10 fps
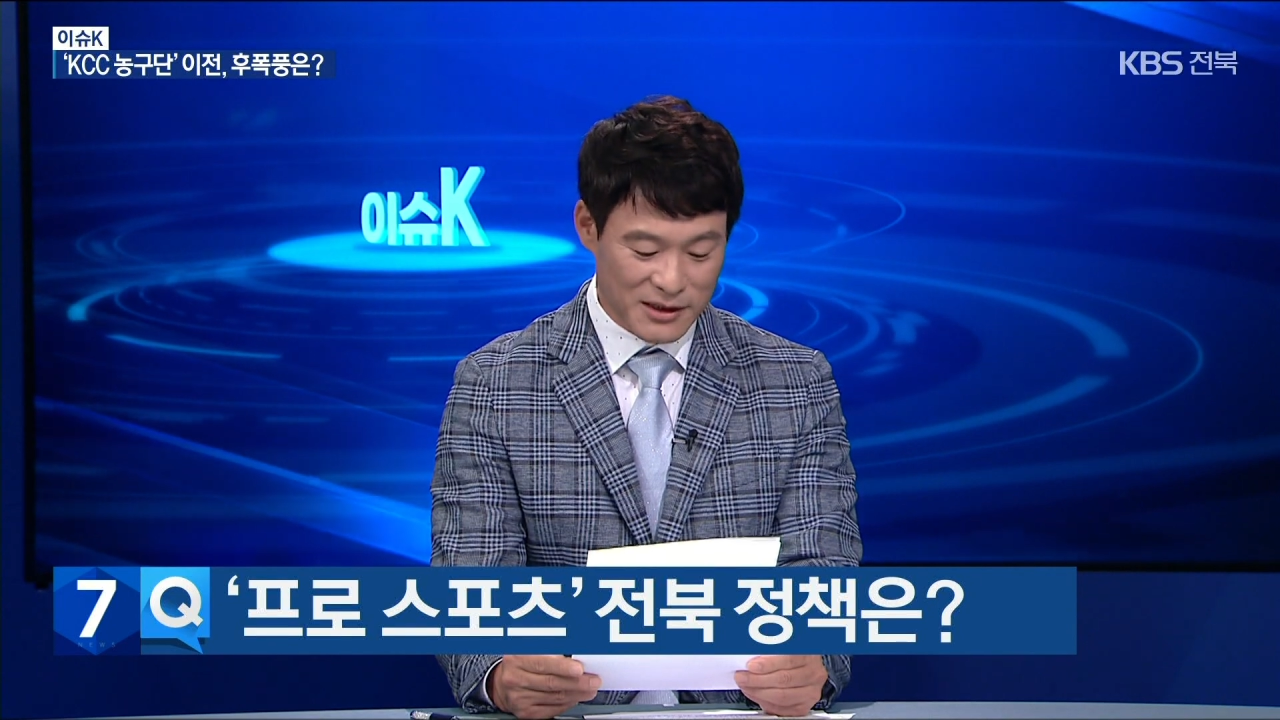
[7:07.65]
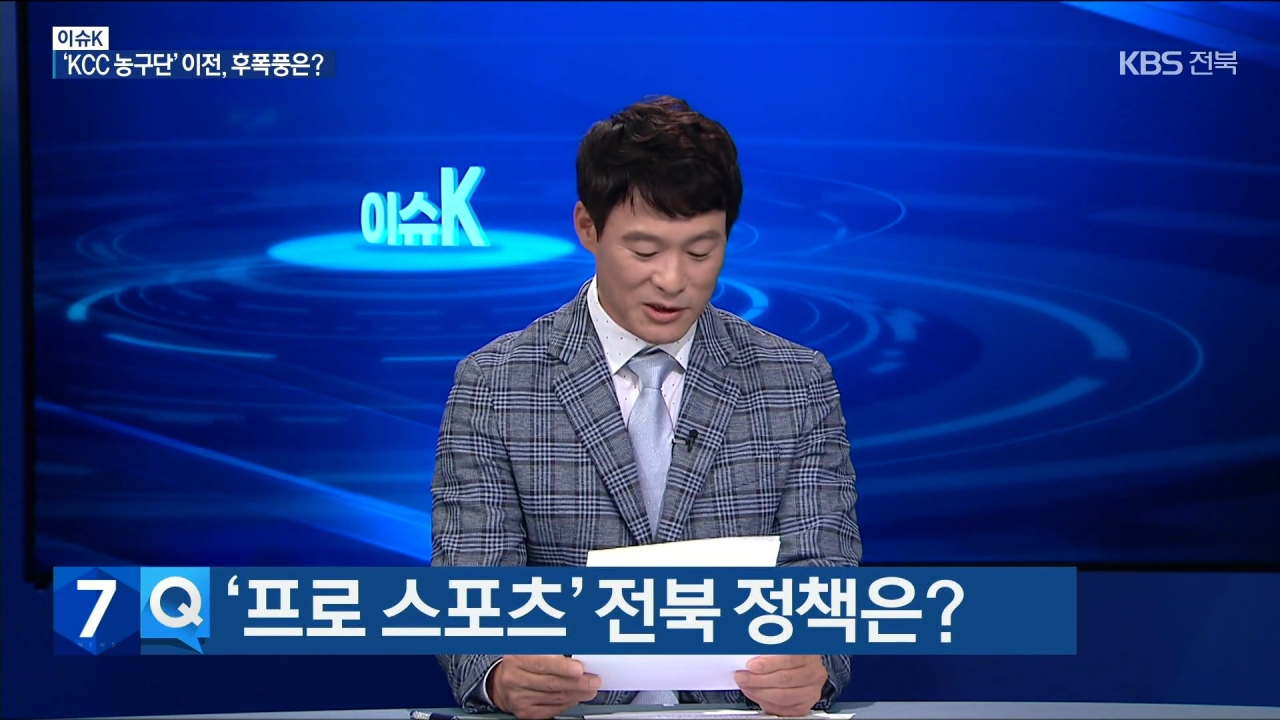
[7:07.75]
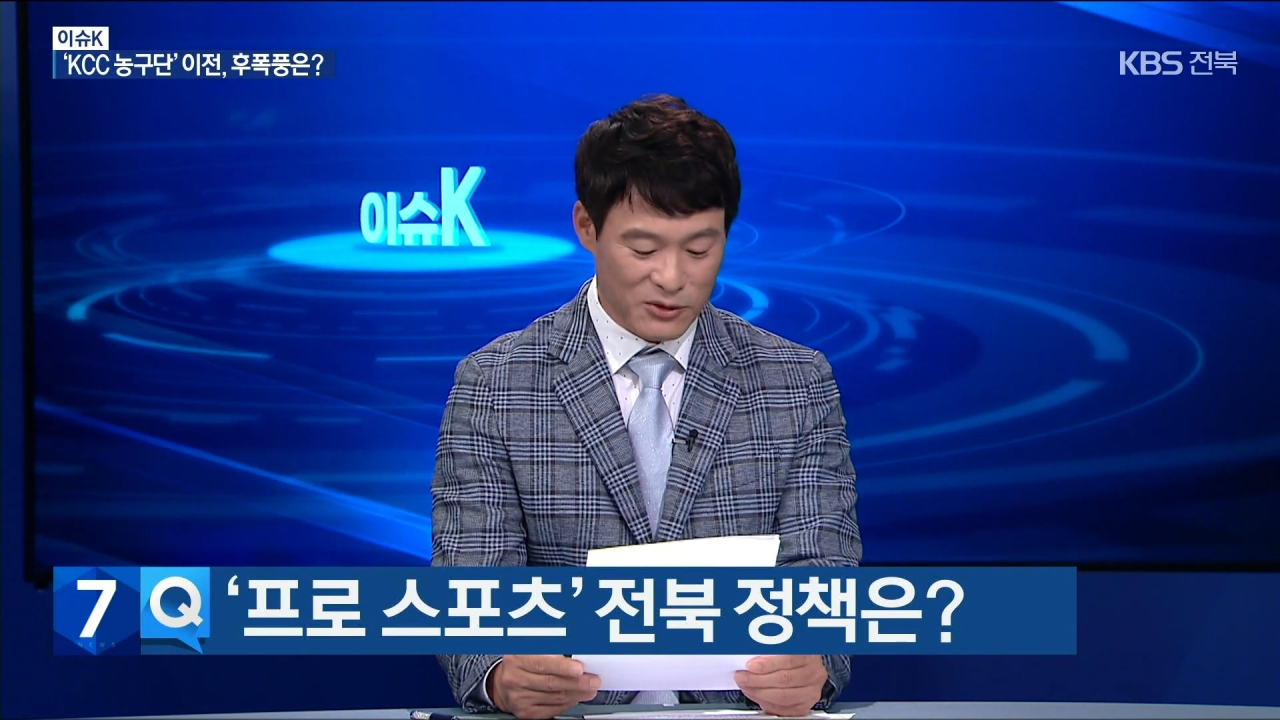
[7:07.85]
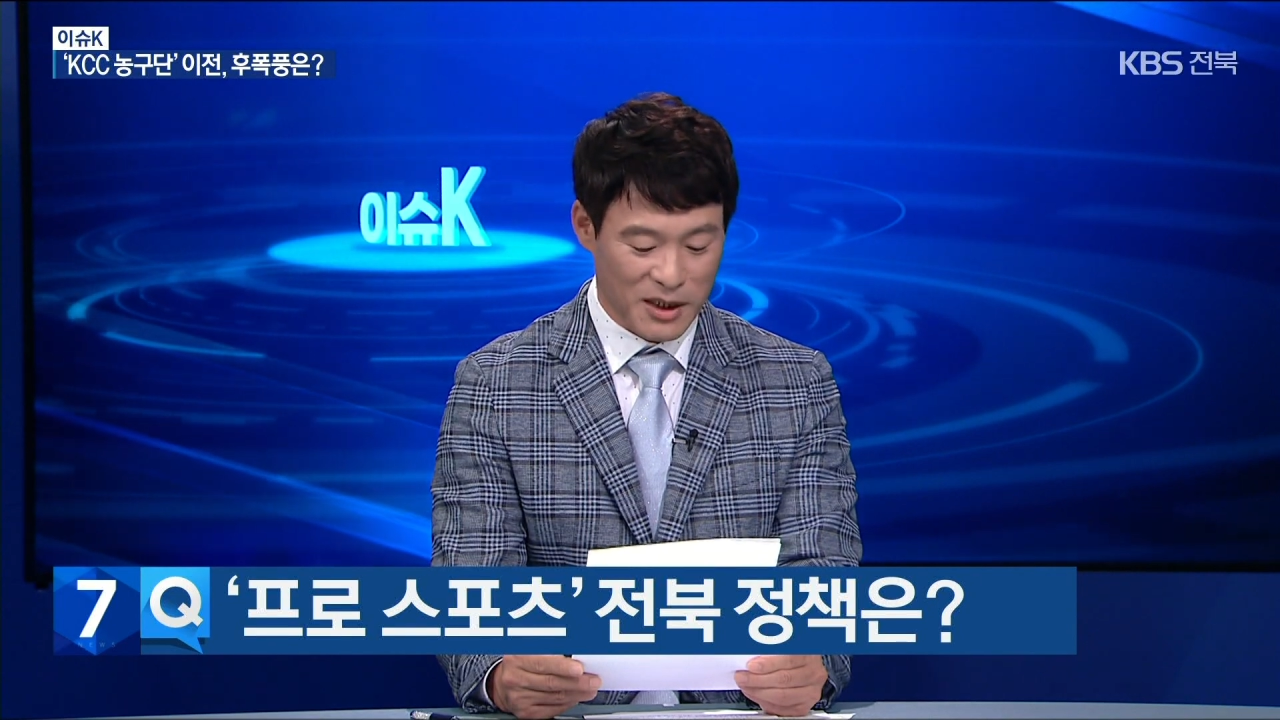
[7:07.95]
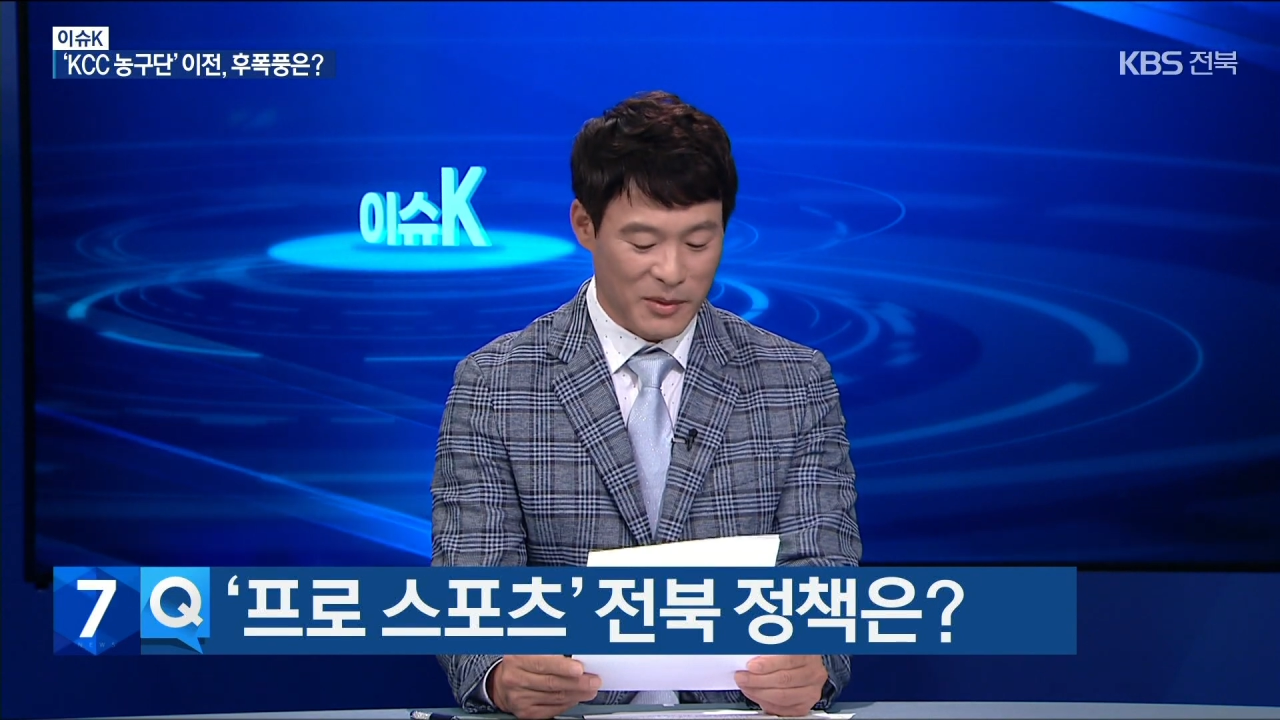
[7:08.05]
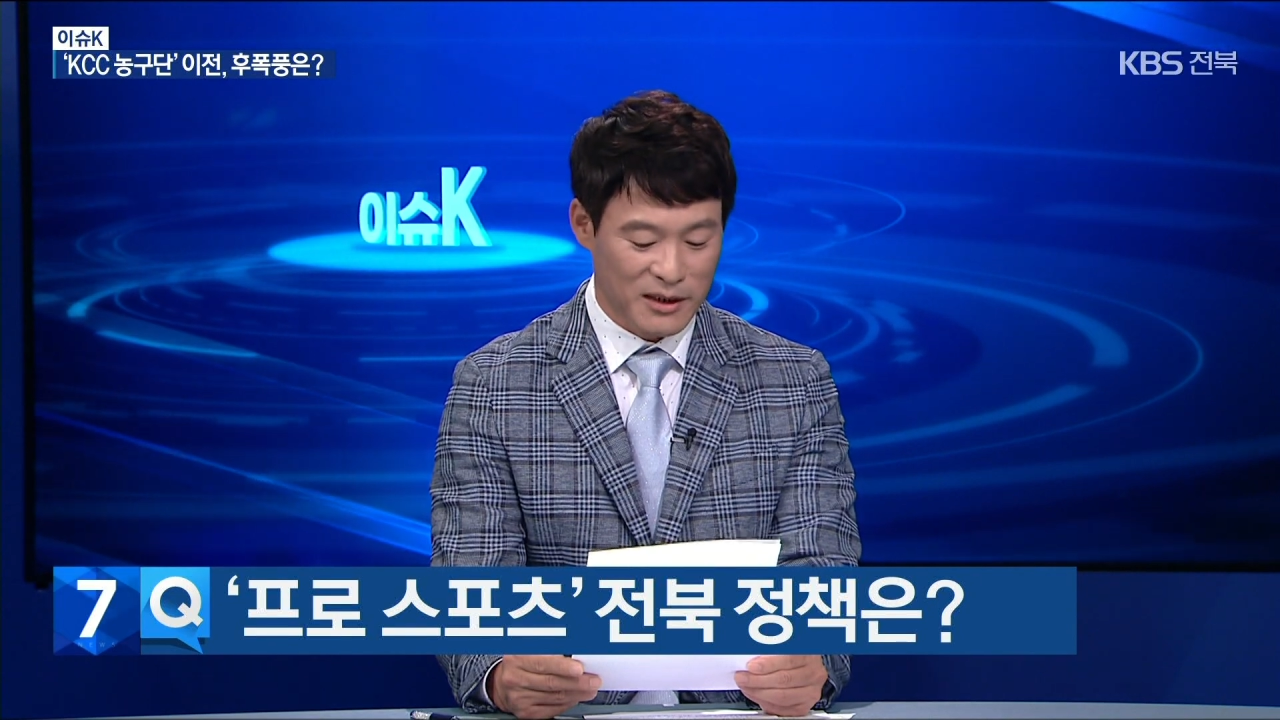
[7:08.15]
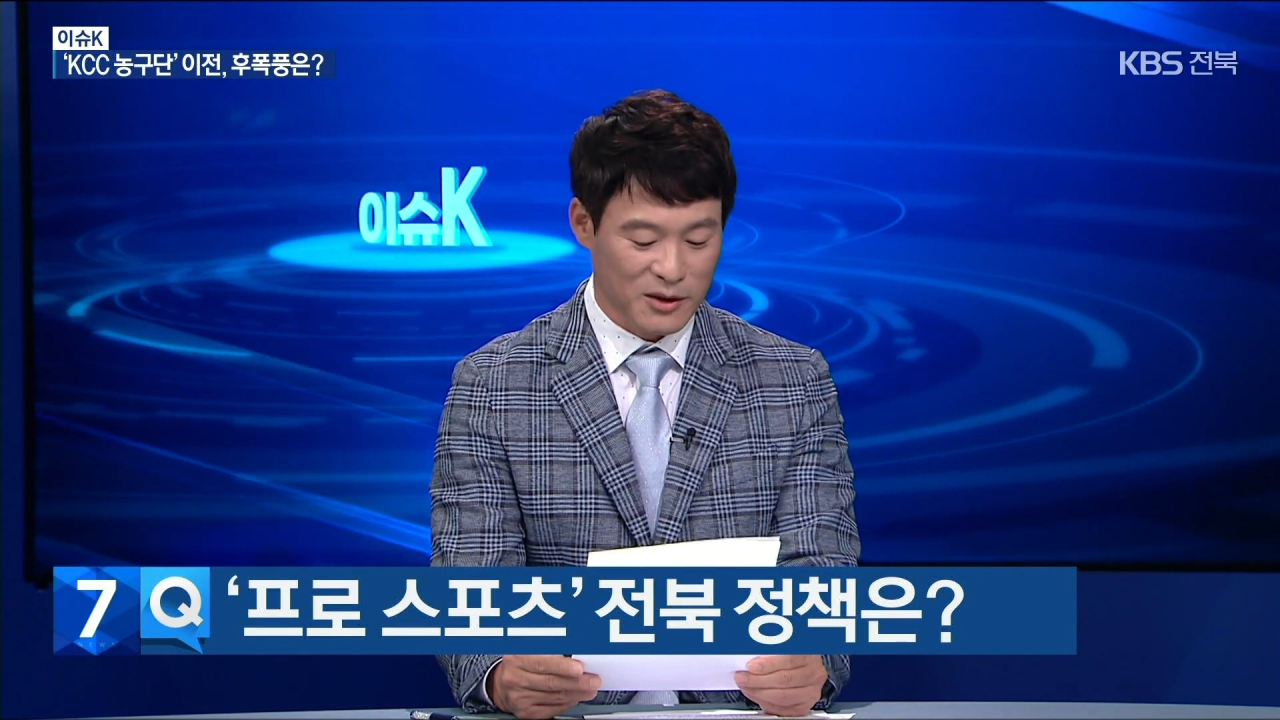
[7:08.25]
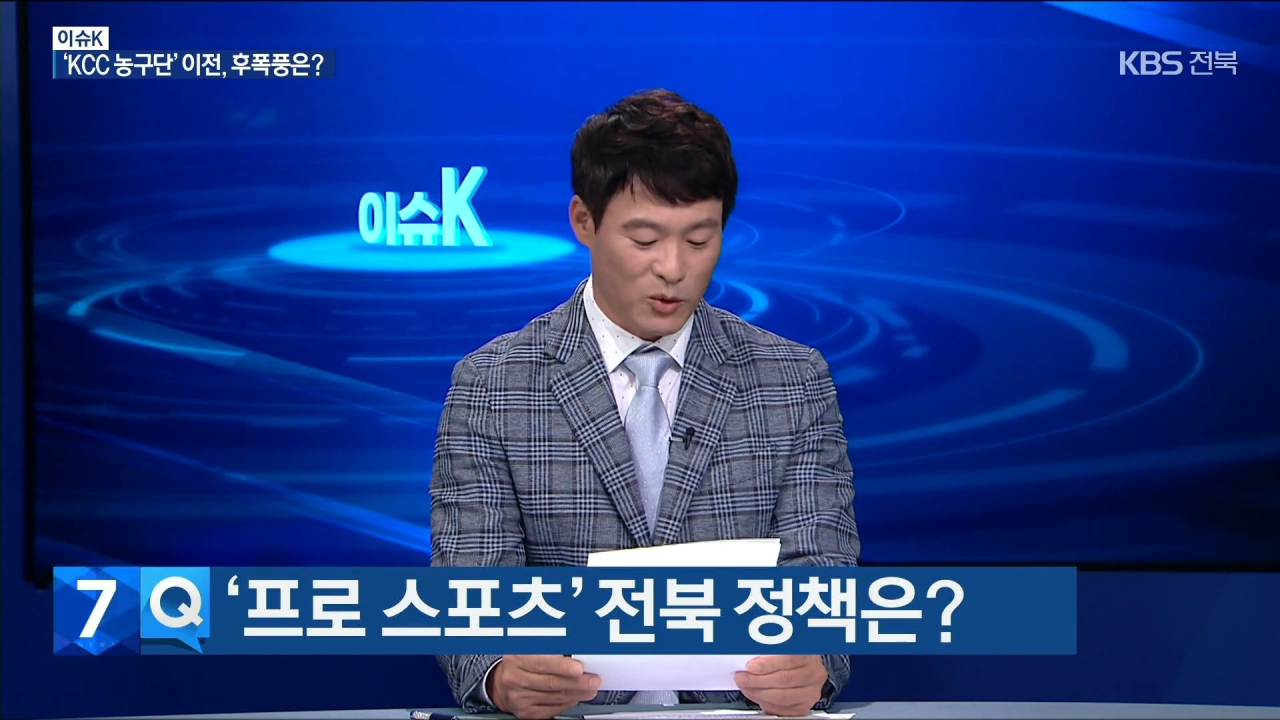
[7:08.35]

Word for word: 체육 기반을